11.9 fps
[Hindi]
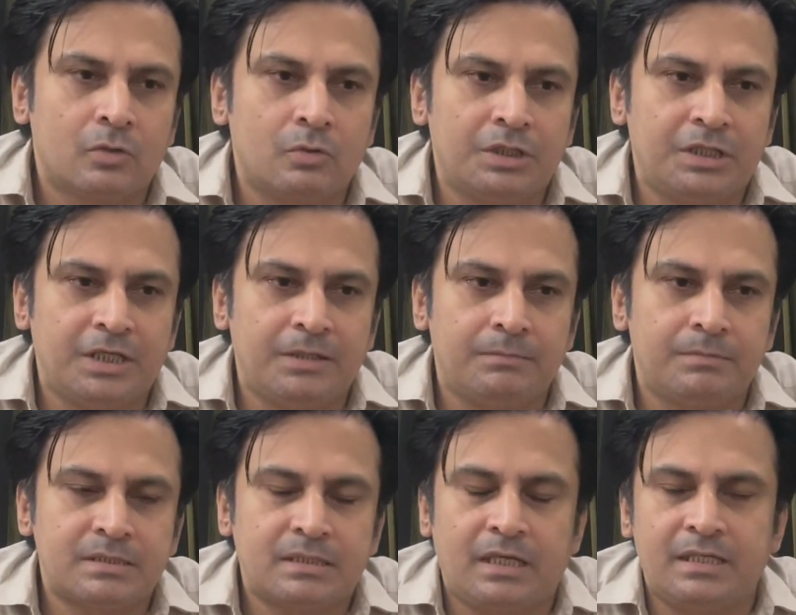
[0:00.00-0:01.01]
कोई
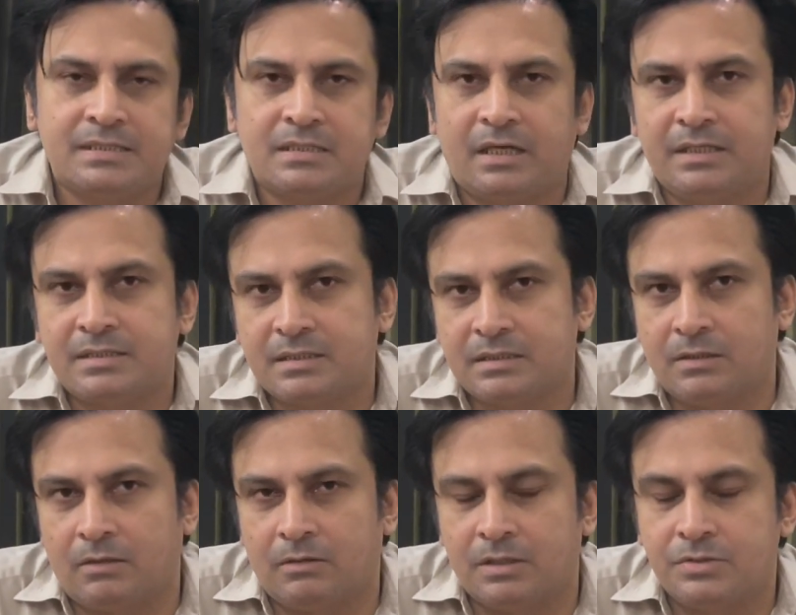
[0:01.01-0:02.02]
सताईस अठाईस
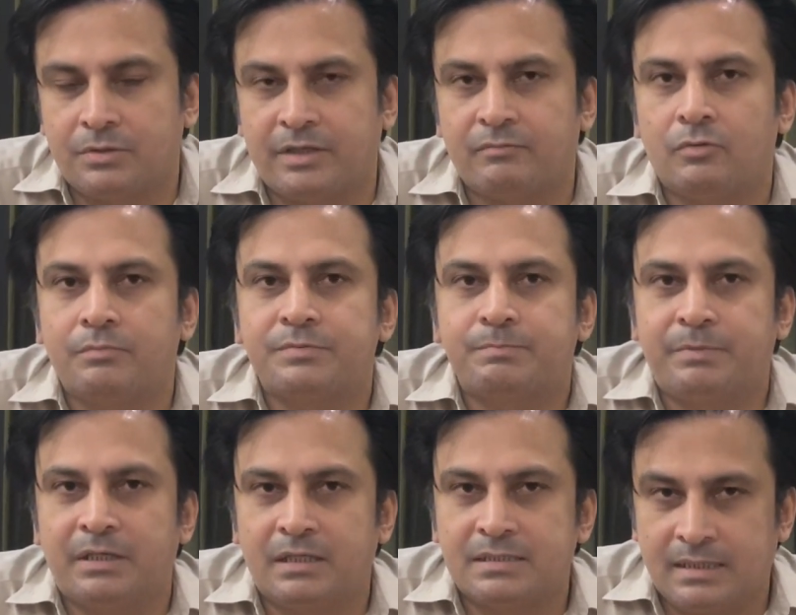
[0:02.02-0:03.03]
डॉलर जो है वो
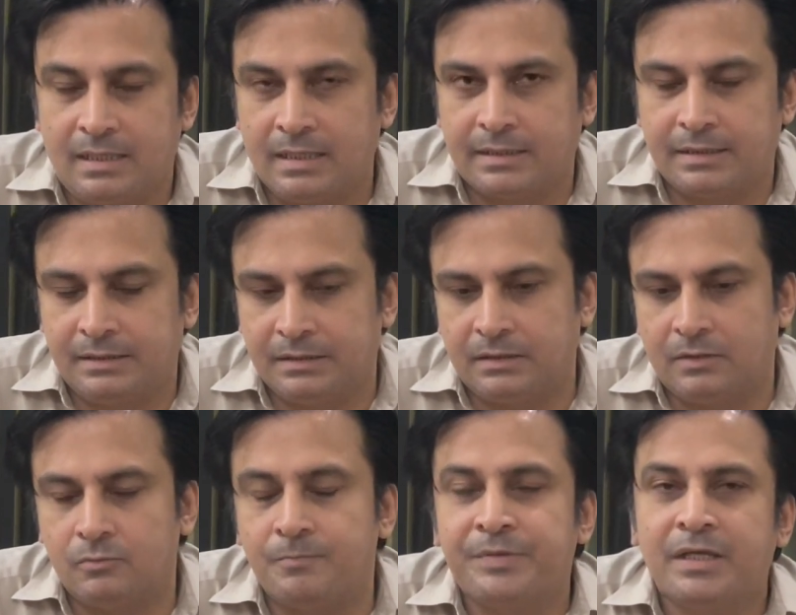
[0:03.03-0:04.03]
साल के देता
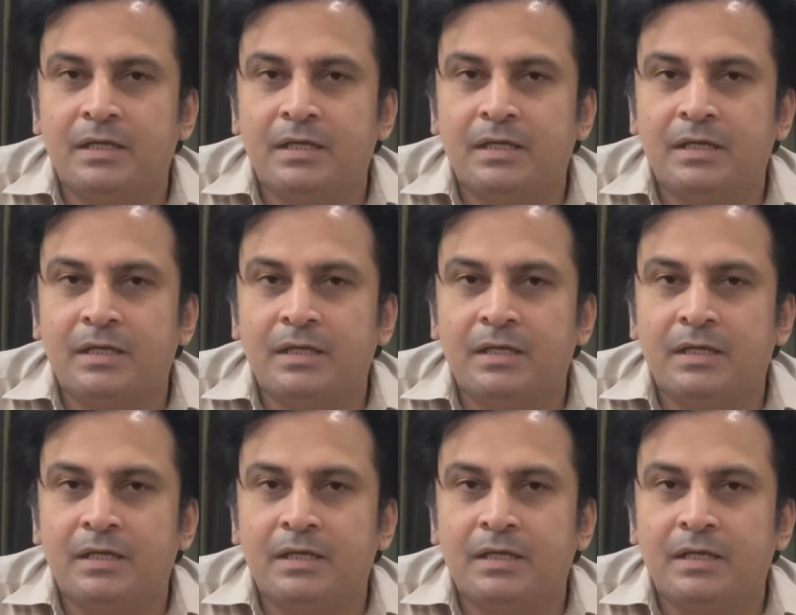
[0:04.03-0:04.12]
हूँ